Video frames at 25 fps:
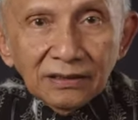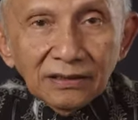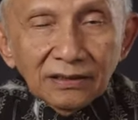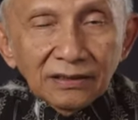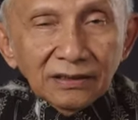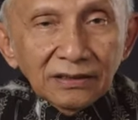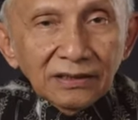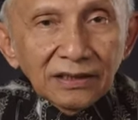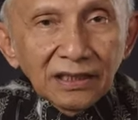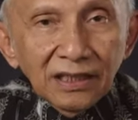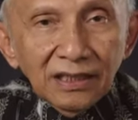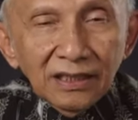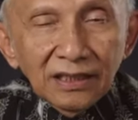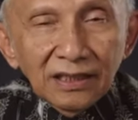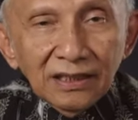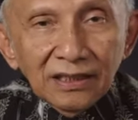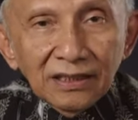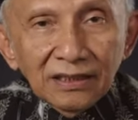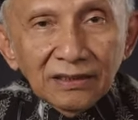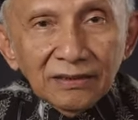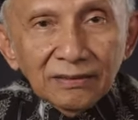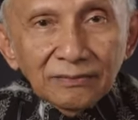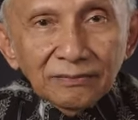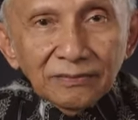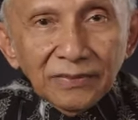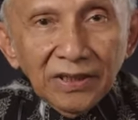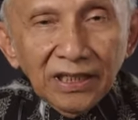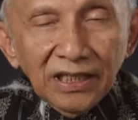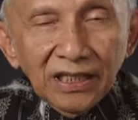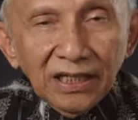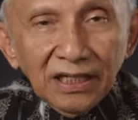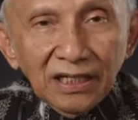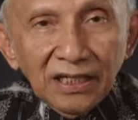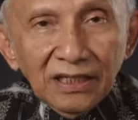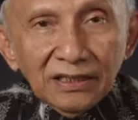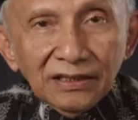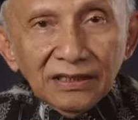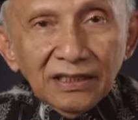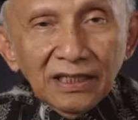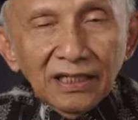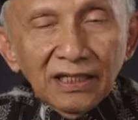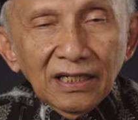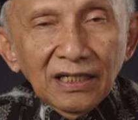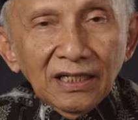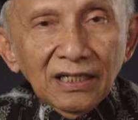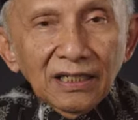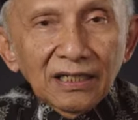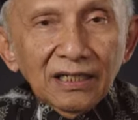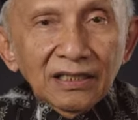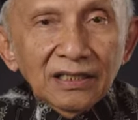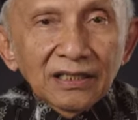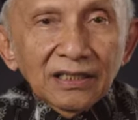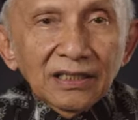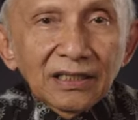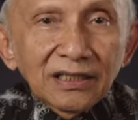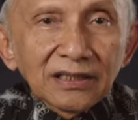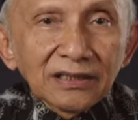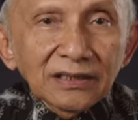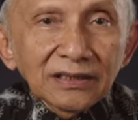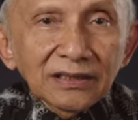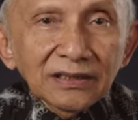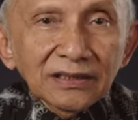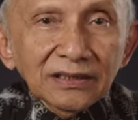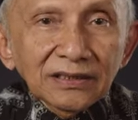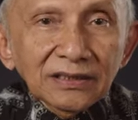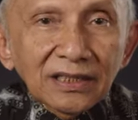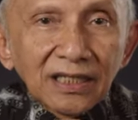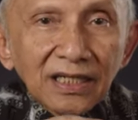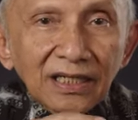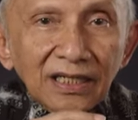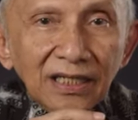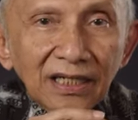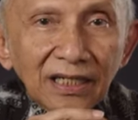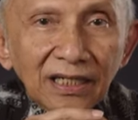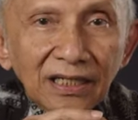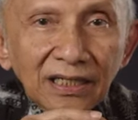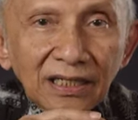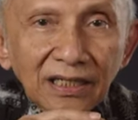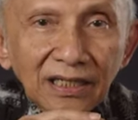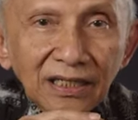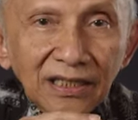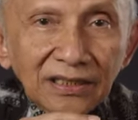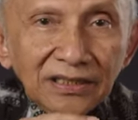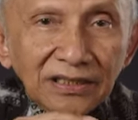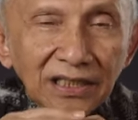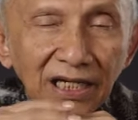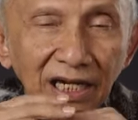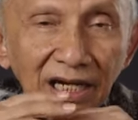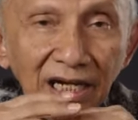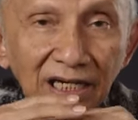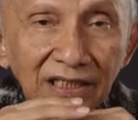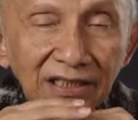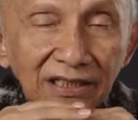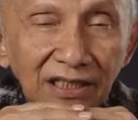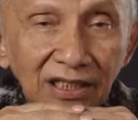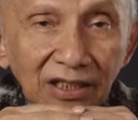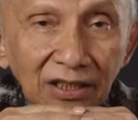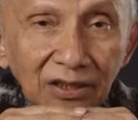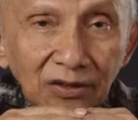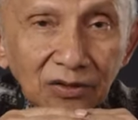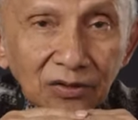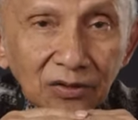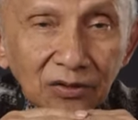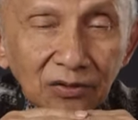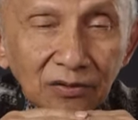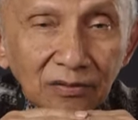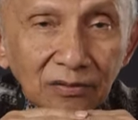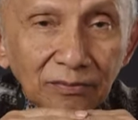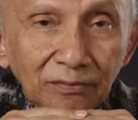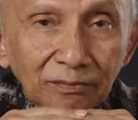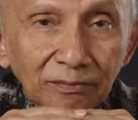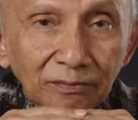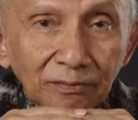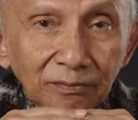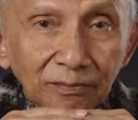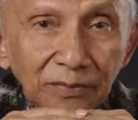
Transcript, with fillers: Eh, dan pendek kata sekarang ini Jakarta itu